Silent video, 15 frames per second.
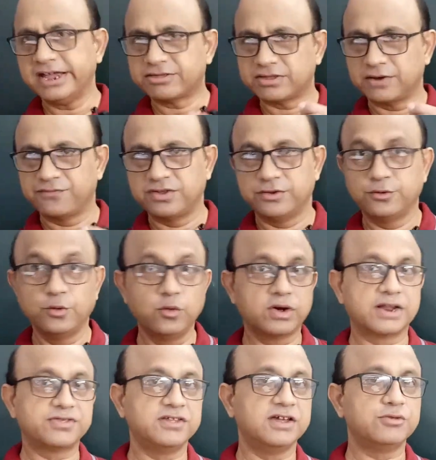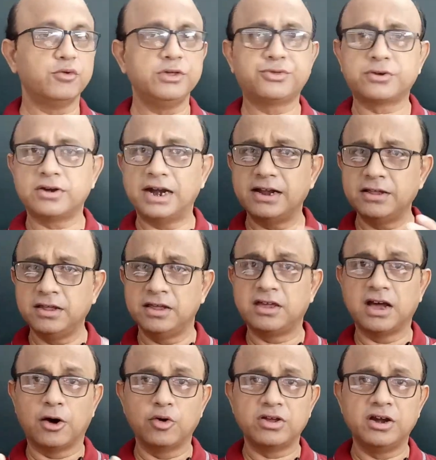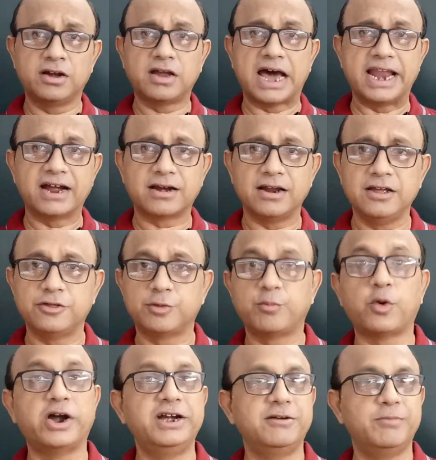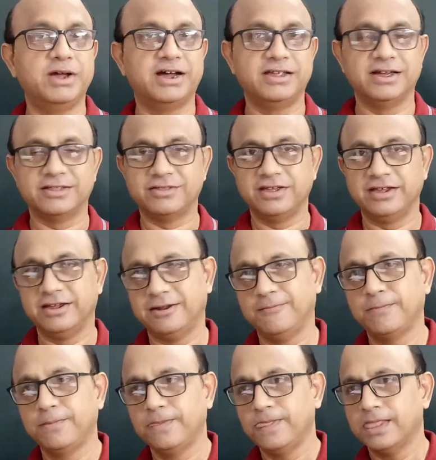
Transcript: एक तरफ से शुरू करते हैं तो स्ट्रेटजी क्या होगी डायरेक्टली इस पॉइंट पे आ जाते हैं